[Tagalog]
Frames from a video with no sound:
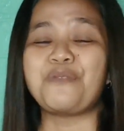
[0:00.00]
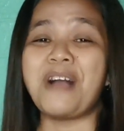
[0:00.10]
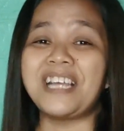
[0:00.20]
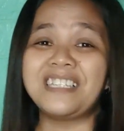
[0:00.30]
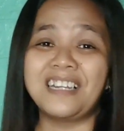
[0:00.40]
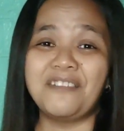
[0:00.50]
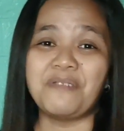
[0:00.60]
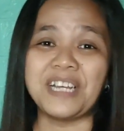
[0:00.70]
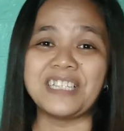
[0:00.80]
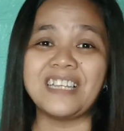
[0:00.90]
kumain sa
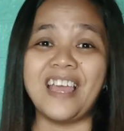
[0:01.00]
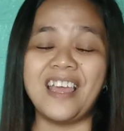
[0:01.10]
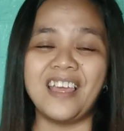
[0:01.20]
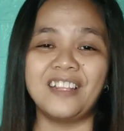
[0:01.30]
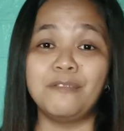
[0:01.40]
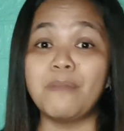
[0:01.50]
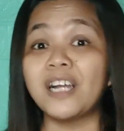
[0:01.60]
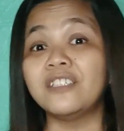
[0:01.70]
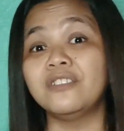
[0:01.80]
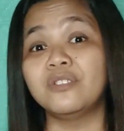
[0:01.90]
labas, and
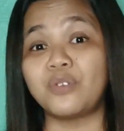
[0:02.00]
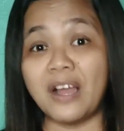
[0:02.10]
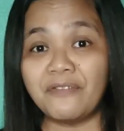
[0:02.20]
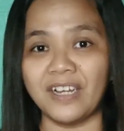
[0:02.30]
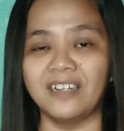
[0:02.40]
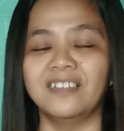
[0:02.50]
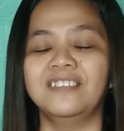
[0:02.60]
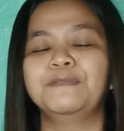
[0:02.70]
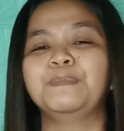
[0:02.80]
mag-travel.